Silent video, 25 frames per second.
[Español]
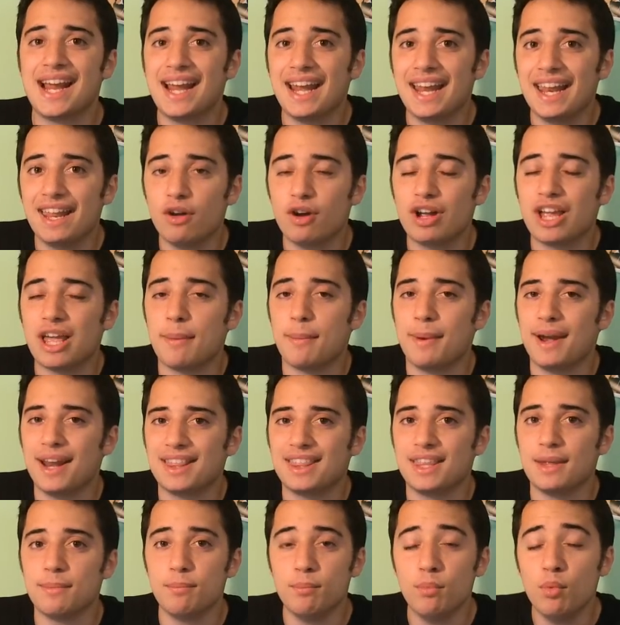creo que
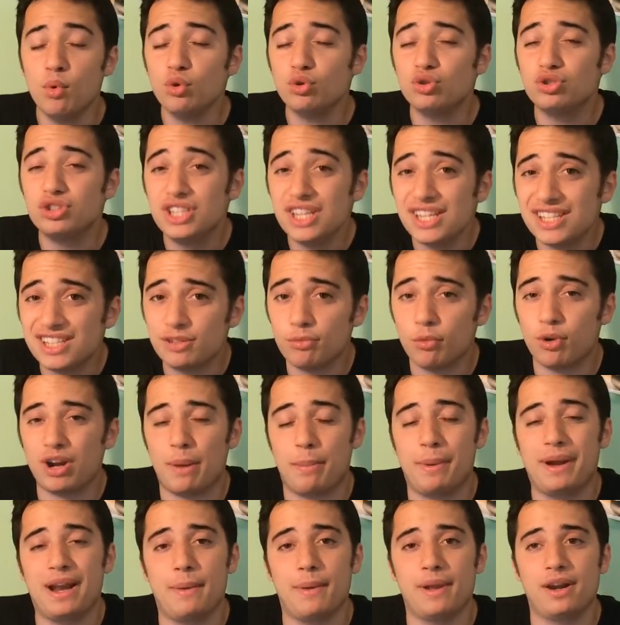merece
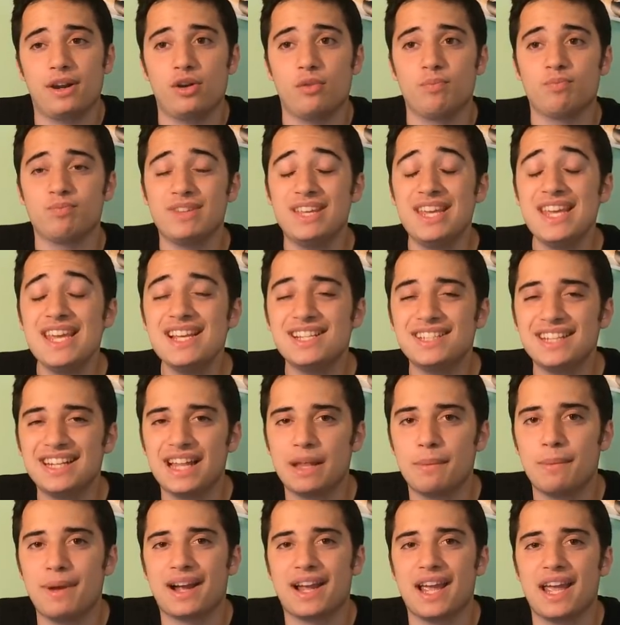muchísimo la pena verlo. Y
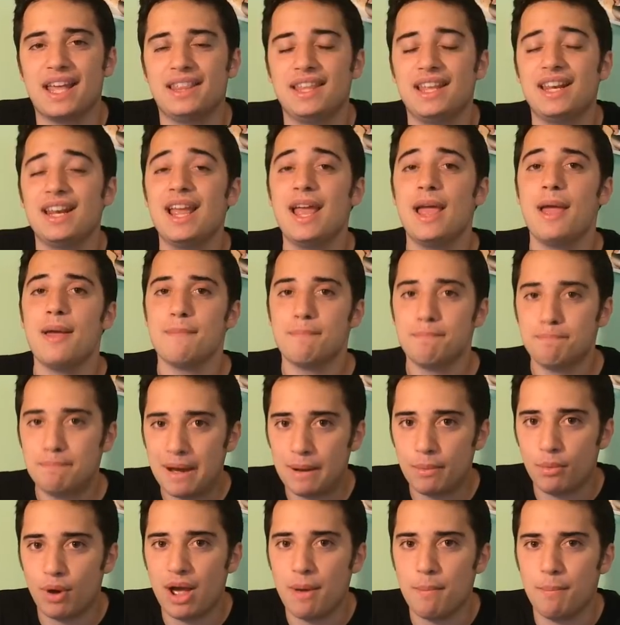sin nada más que decir,
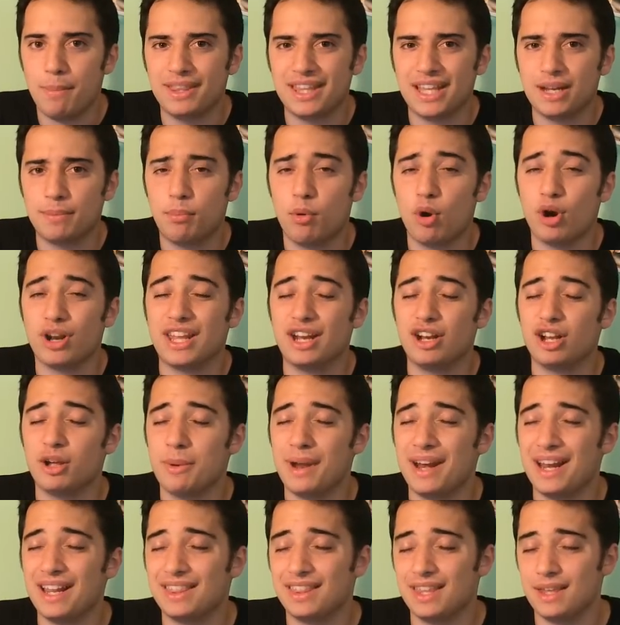vamos a empezar porque creo
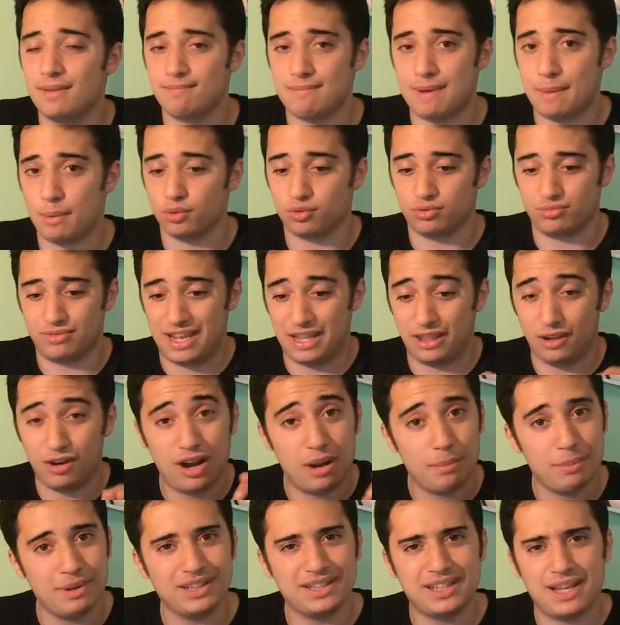que merece, vamos, que
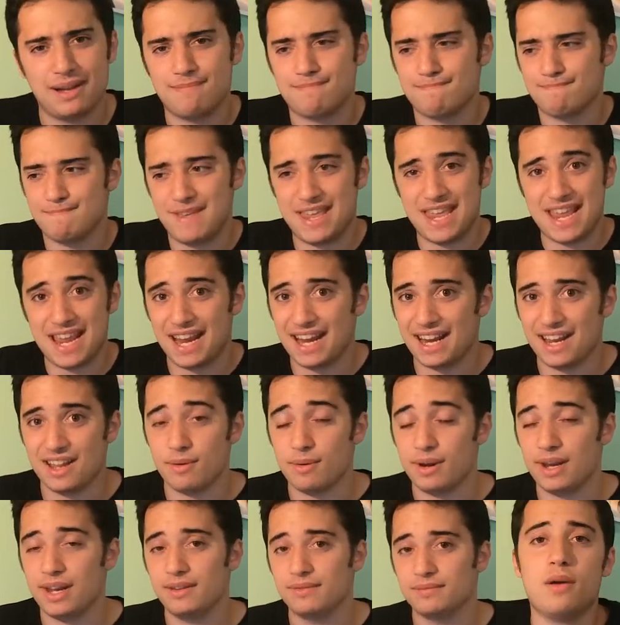tiene una pinta
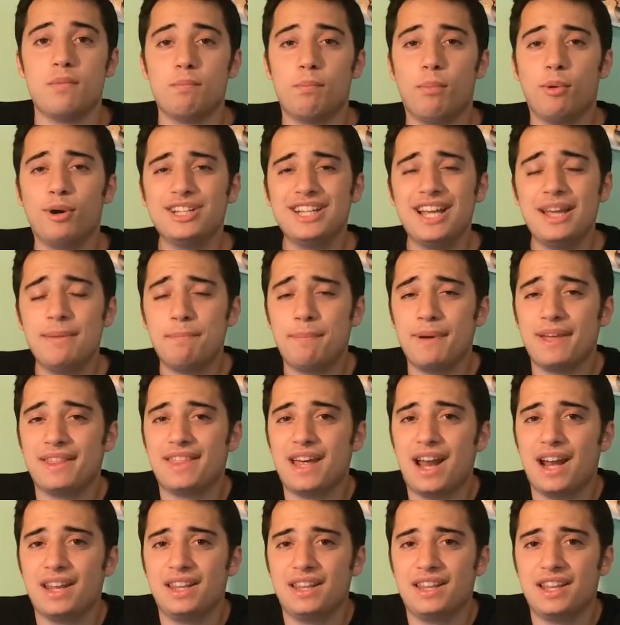increíble. Voy a
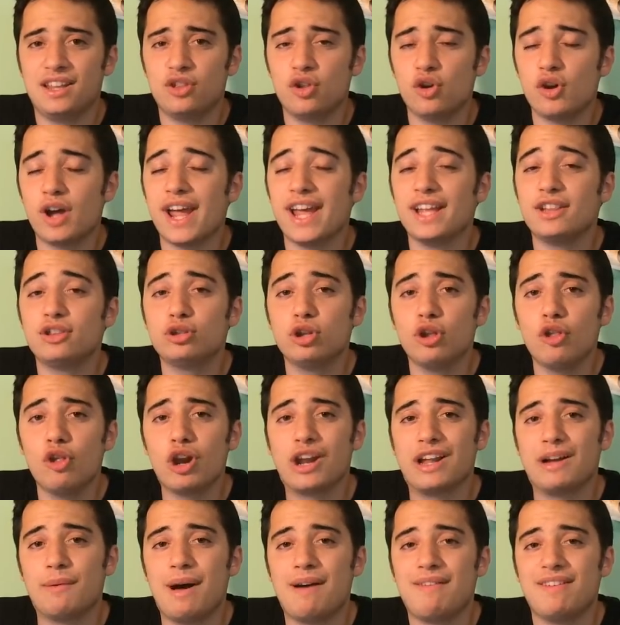empezar diciendo que
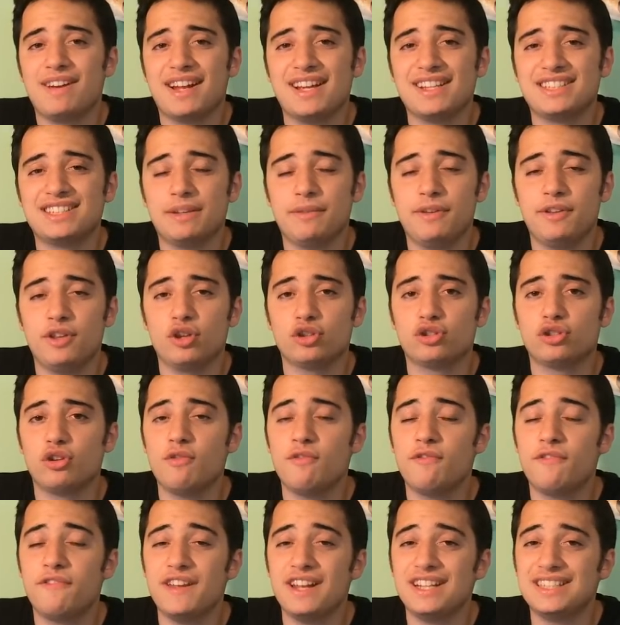todo lo que vamos a ver en este vídeo
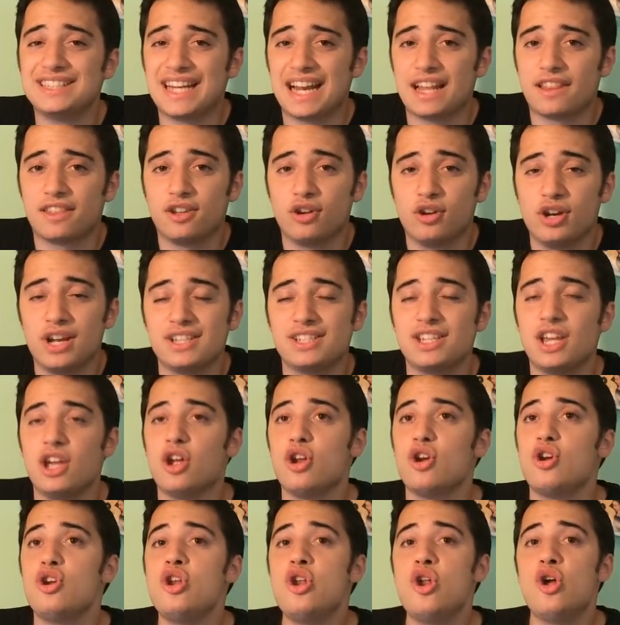son filtraciones,
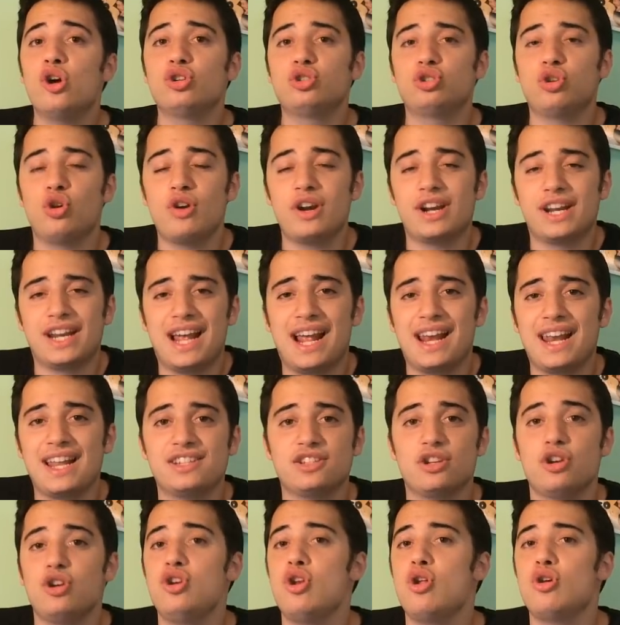no son
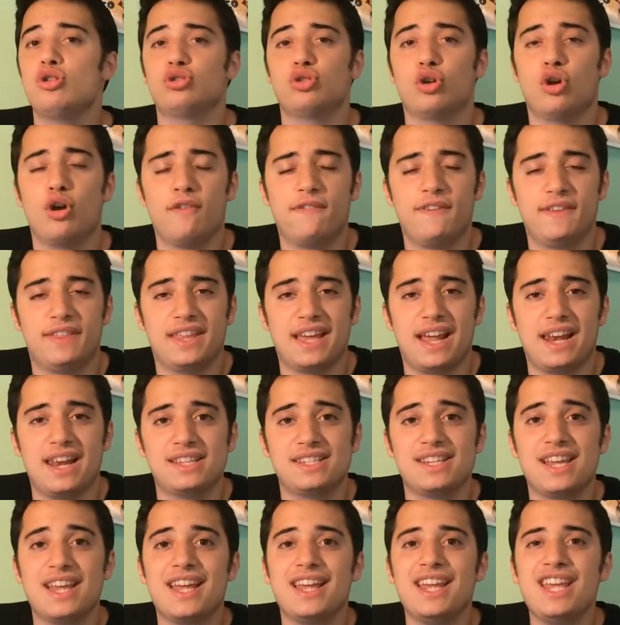reales, no son
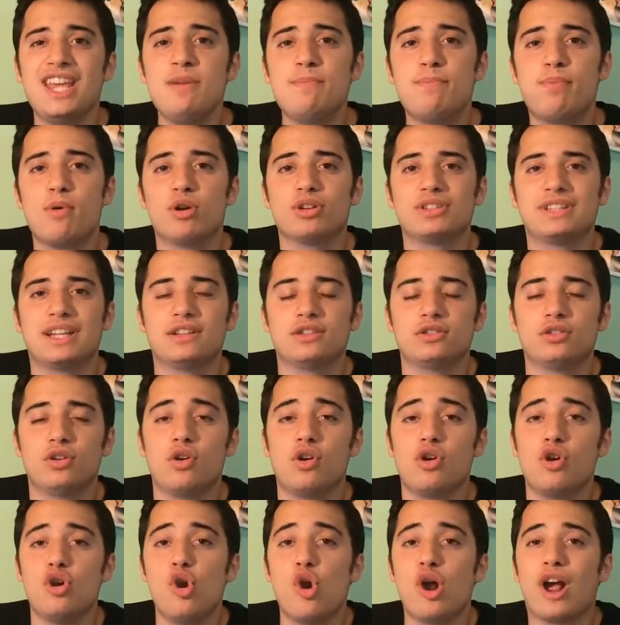oficiales y por
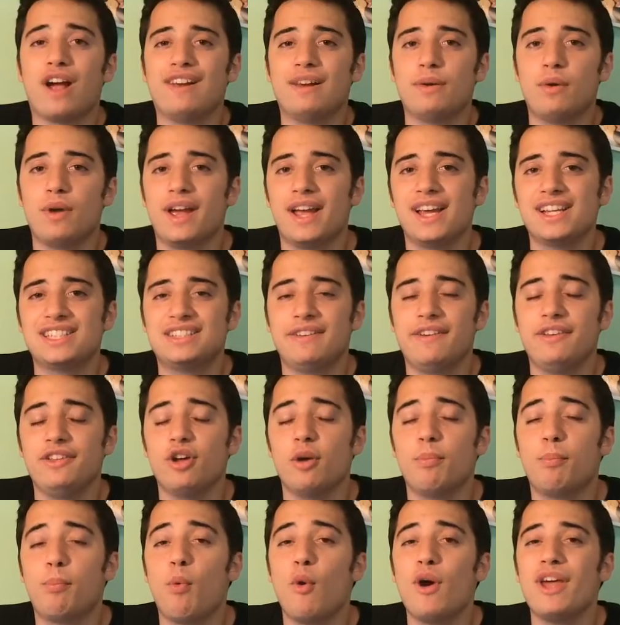tanto lo que hablamos en este
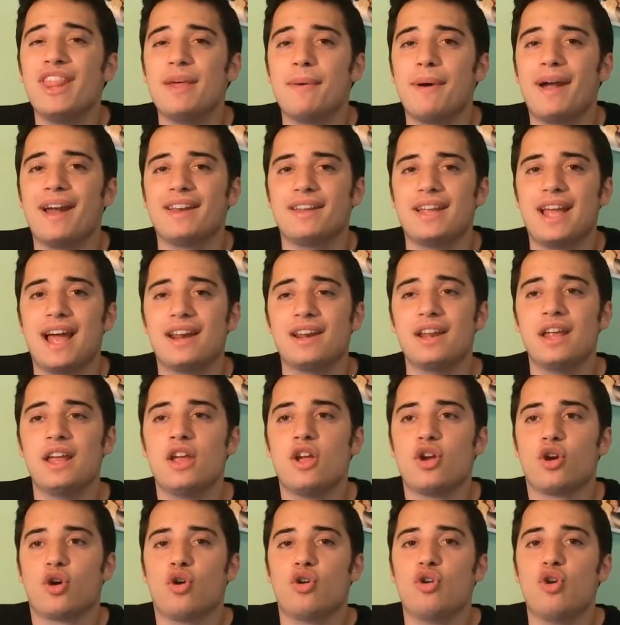vídeo puede
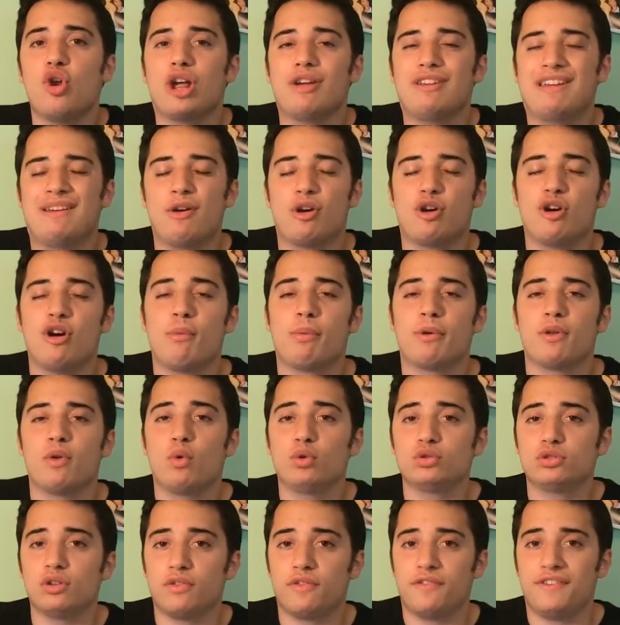variar con lo que veamos como
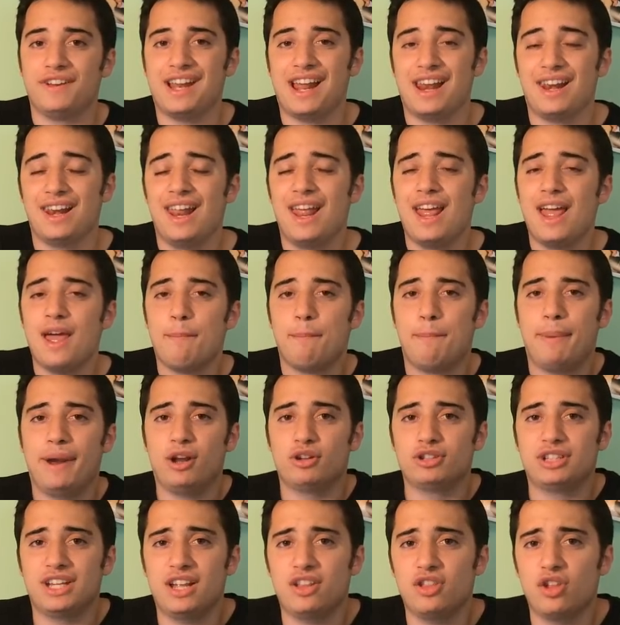producto final.
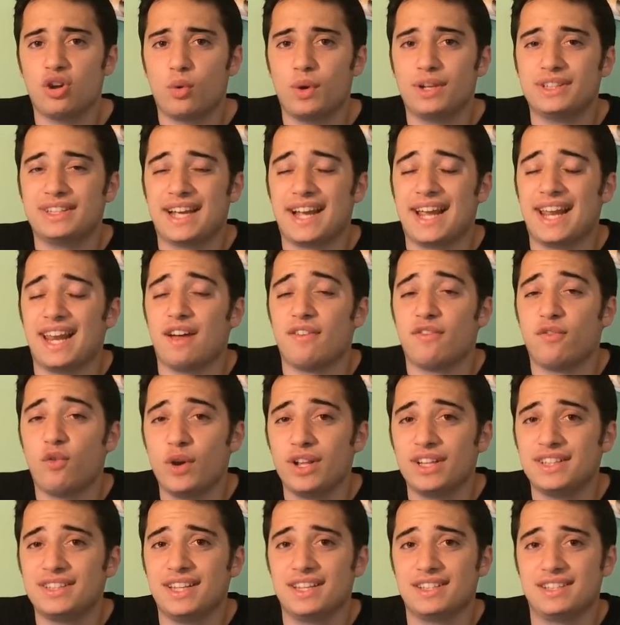Pero teniendo en cuenta que las
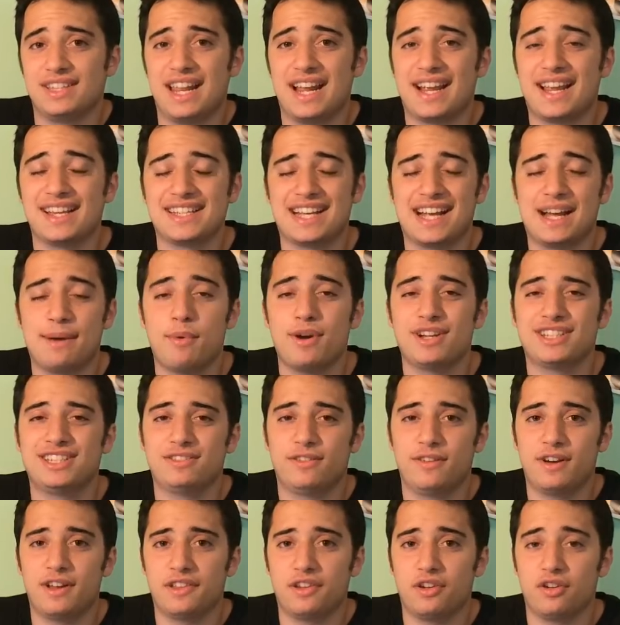fuentes de las que sacamos
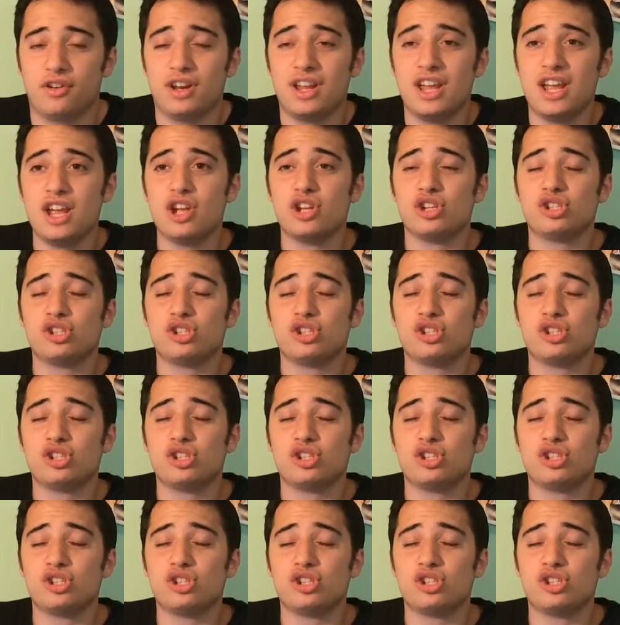esta información